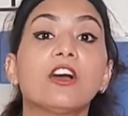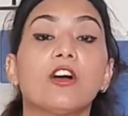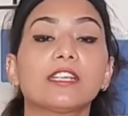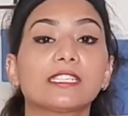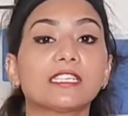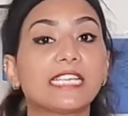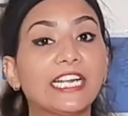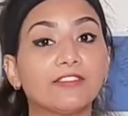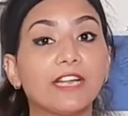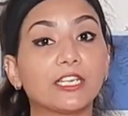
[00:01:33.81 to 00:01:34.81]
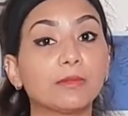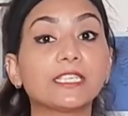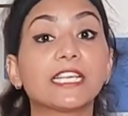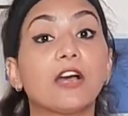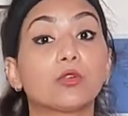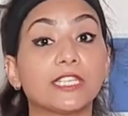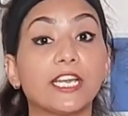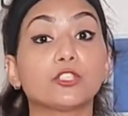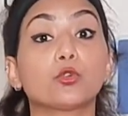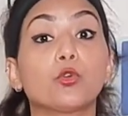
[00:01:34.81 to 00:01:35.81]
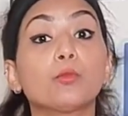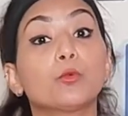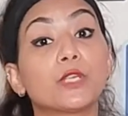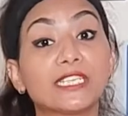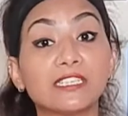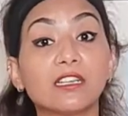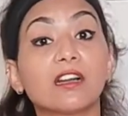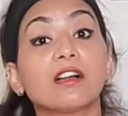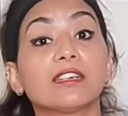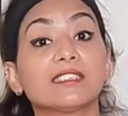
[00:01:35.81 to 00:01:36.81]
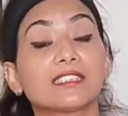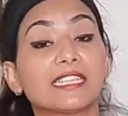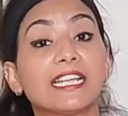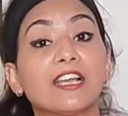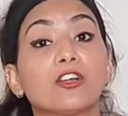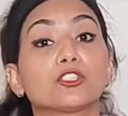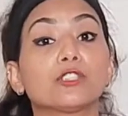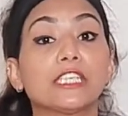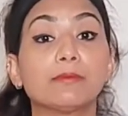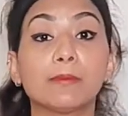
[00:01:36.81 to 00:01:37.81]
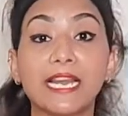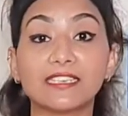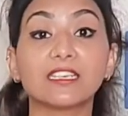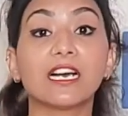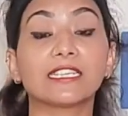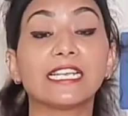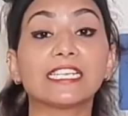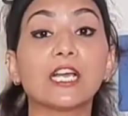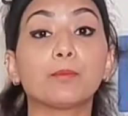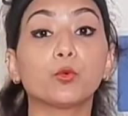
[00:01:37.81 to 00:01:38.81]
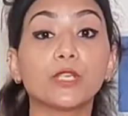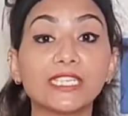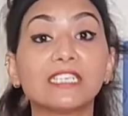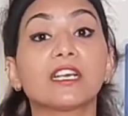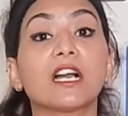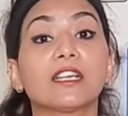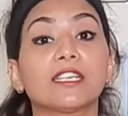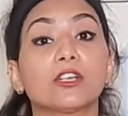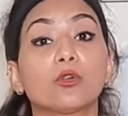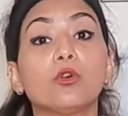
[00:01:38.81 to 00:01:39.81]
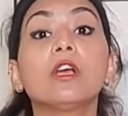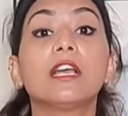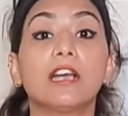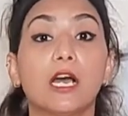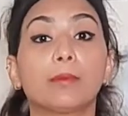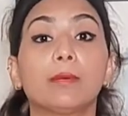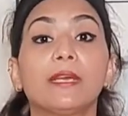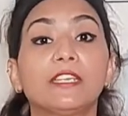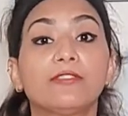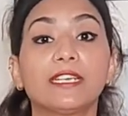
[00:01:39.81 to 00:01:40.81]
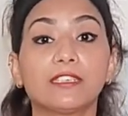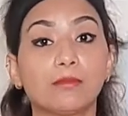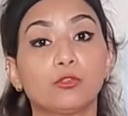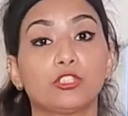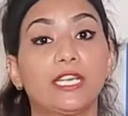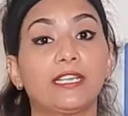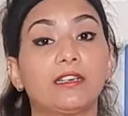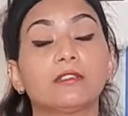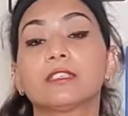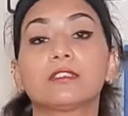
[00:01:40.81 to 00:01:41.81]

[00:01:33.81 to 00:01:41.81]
और इसका साइड इफ़ेक्ट भी क्या होता है जो लोग पूरे दिन लगा कर रखते हैं और जो टीवी में ऐड दिखाते हैं कि आप पूरे दिन लगा के रखो आपका बेनिफिट कम हो जाएगा